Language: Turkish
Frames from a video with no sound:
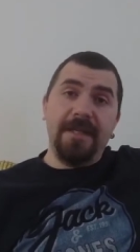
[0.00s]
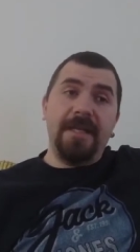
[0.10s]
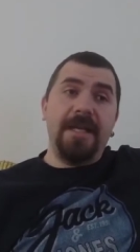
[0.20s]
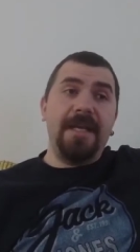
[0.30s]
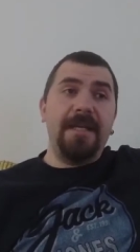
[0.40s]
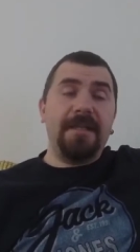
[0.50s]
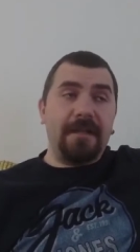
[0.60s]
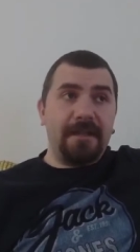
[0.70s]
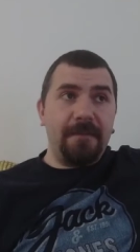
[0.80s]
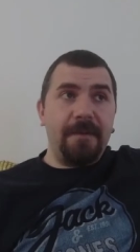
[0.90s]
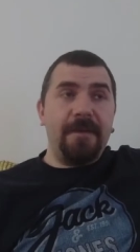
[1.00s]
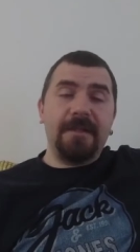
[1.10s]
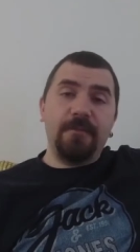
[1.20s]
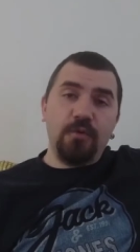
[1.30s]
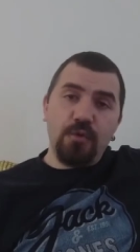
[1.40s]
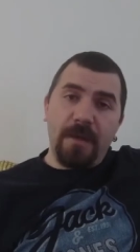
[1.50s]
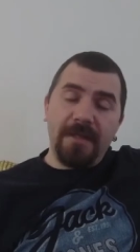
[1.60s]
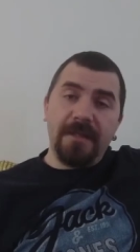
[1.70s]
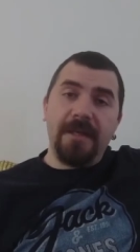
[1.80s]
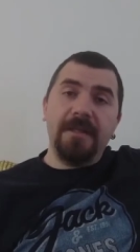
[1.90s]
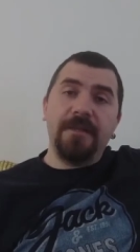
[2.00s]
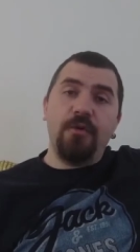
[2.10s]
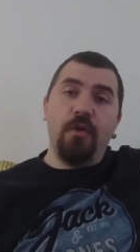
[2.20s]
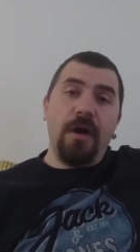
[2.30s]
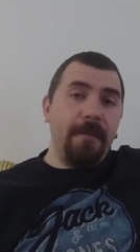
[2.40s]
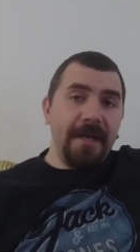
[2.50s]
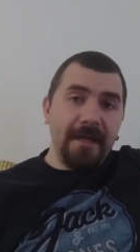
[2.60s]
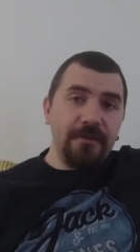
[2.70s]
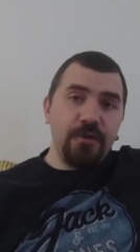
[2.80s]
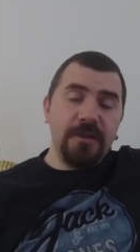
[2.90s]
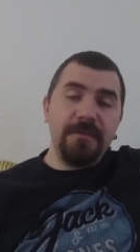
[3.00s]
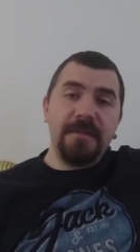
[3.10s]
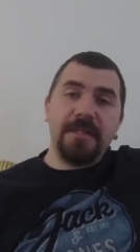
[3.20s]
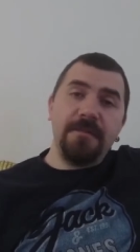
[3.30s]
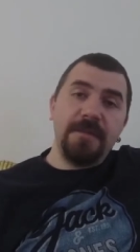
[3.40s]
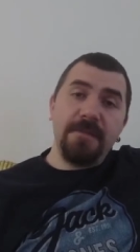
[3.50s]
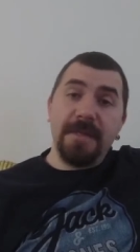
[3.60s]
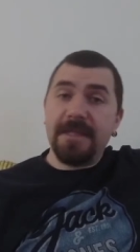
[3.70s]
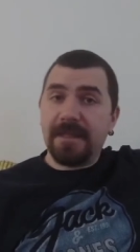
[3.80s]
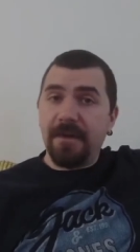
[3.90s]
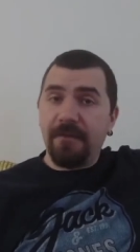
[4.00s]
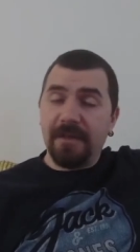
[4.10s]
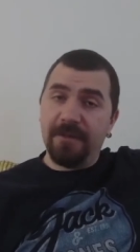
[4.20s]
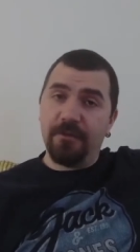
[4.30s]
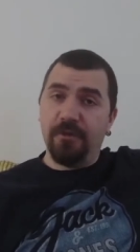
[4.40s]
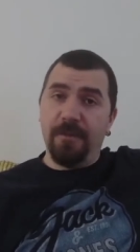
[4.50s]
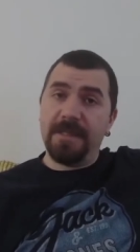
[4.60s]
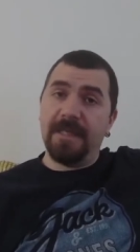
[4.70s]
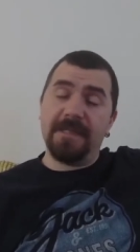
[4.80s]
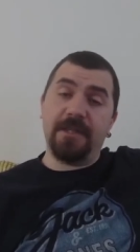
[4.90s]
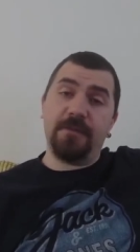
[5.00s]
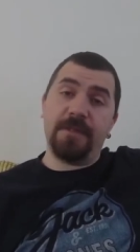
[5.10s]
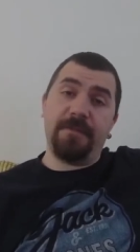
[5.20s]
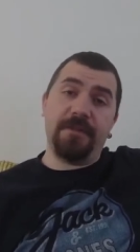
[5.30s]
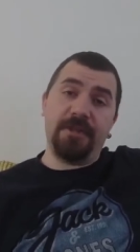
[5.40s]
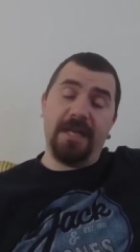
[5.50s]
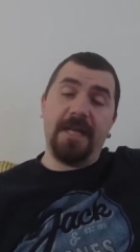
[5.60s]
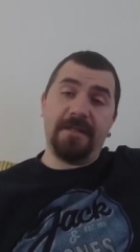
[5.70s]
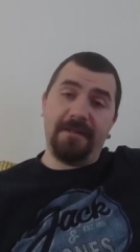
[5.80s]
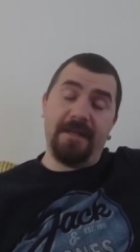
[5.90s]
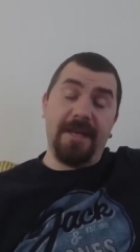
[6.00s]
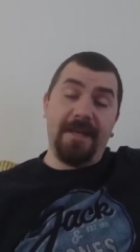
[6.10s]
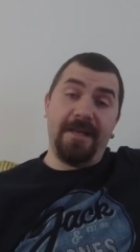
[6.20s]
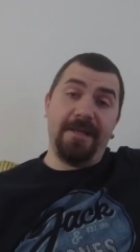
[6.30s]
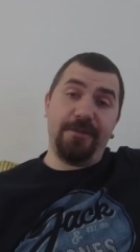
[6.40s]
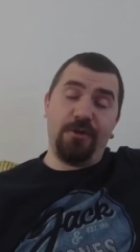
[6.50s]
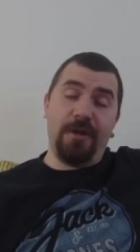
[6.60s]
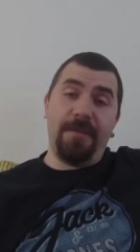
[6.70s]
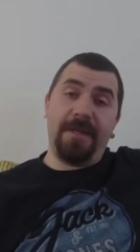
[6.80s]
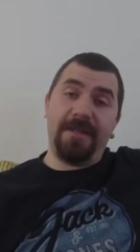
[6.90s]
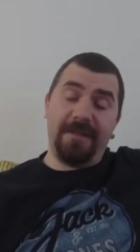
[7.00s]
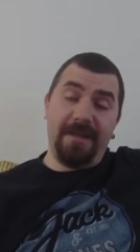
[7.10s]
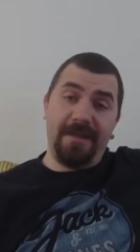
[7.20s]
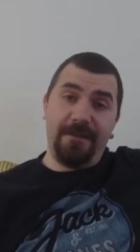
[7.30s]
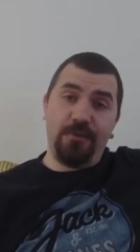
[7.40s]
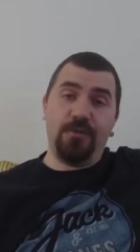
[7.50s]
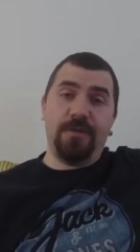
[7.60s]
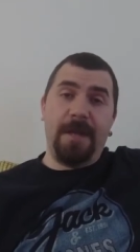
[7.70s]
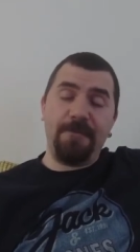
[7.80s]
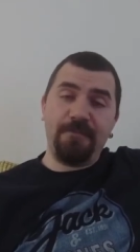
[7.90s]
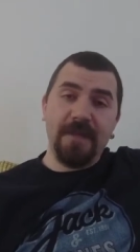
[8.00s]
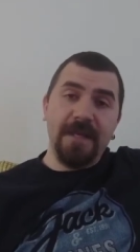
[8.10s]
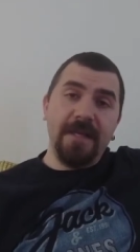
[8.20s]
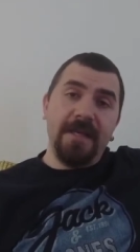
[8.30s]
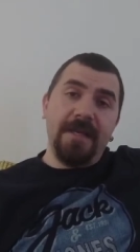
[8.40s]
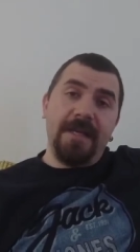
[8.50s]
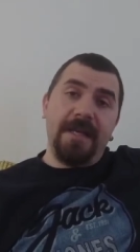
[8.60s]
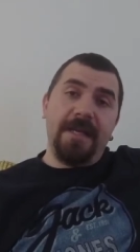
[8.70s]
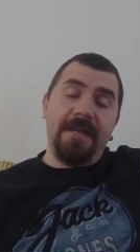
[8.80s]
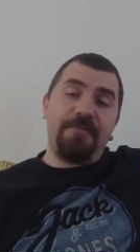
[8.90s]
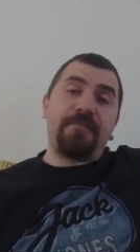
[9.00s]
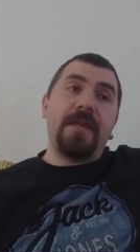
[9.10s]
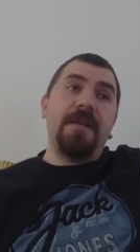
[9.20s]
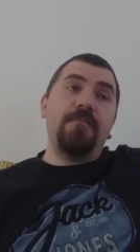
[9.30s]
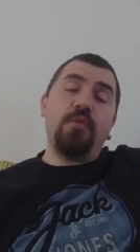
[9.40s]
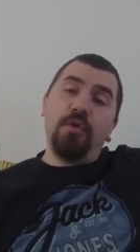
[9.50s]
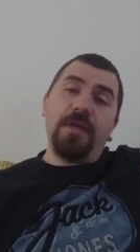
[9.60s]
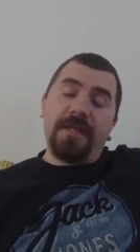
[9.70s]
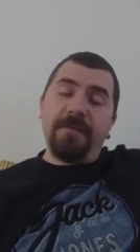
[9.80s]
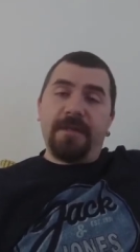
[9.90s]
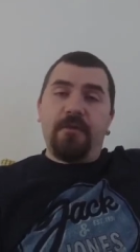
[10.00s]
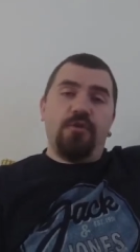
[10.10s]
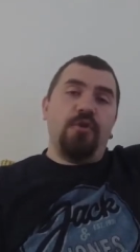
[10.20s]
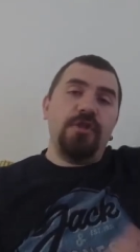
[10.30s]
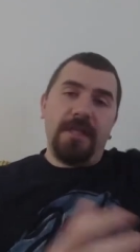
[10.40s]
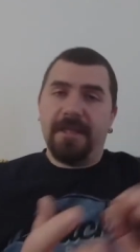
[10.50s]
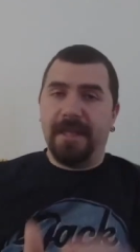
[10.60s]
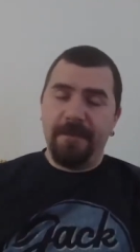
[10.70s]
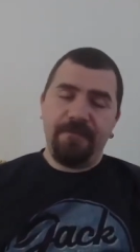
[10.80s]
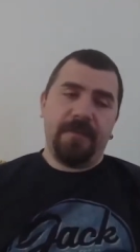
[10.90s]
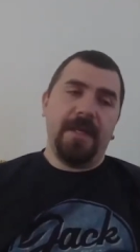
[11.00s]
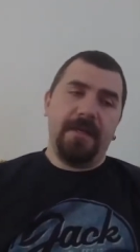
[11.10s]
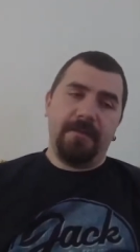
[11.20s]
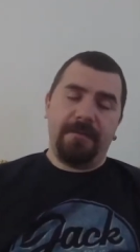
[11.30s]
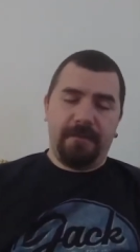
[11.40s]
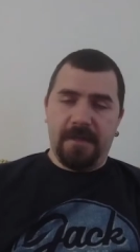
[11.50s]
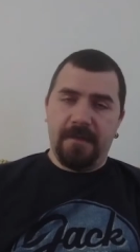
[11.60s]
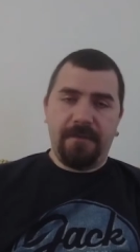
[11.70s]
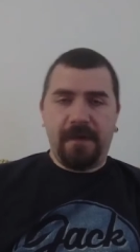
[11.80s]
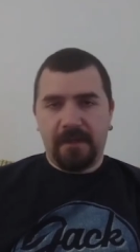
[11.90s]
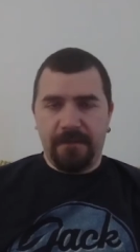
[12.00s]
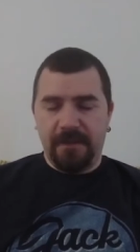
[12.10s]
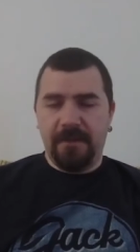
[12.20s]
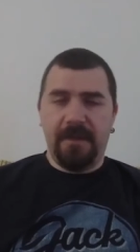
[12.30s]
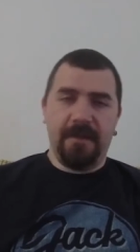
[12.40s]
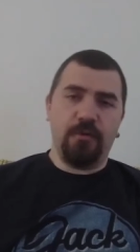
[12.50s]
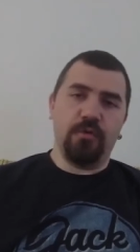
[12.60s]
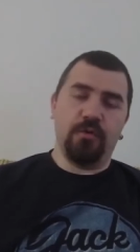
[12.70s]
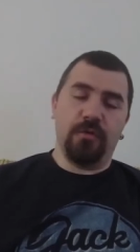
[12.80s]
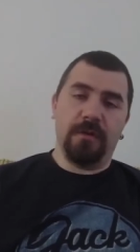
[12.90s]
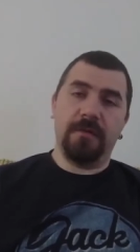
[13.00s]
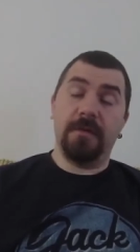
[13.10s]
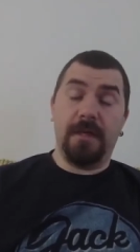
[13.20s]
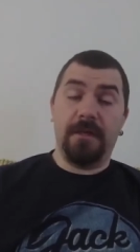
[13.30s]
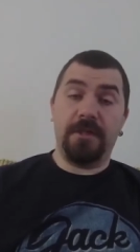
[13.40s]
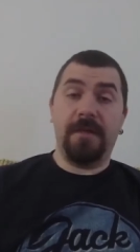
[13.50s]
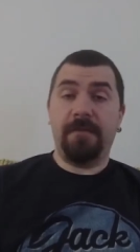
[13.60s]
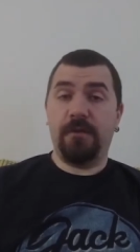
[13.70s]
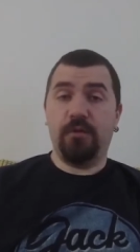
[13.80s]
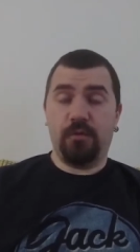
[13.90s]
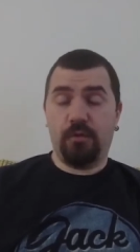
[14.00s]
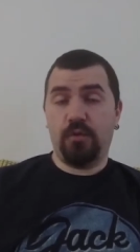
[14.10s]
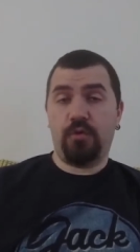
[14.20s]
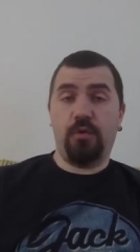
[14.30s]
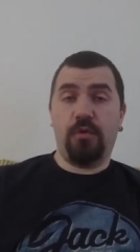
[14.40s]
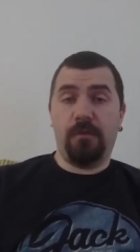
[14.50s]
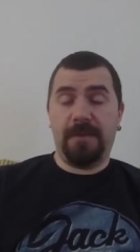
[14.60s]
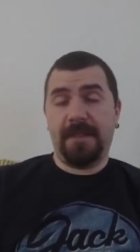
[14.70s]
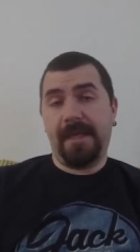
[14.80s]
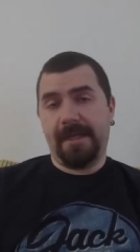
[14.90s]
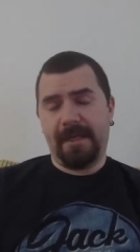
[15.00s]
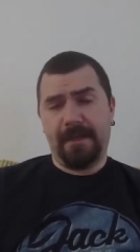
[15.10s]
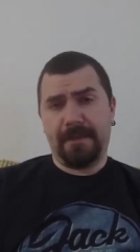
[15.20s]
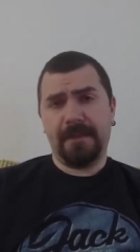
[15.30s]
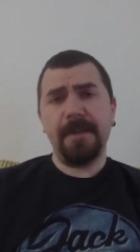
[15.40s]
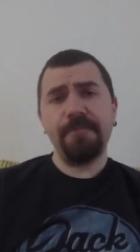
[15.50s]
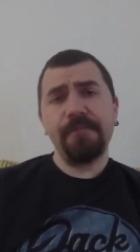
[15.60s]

yani tamam adamın uzmanlık alanı o ama yanlış olabilir. Kimisi meslekten falan atılıyor mesela saçma sapan şeyler söylemek e, yüzünden. E, bu konuya girmeden önce öncelikle e, yine farklı bir e, konunun e, şeyin videonun konusu olması gereken aslında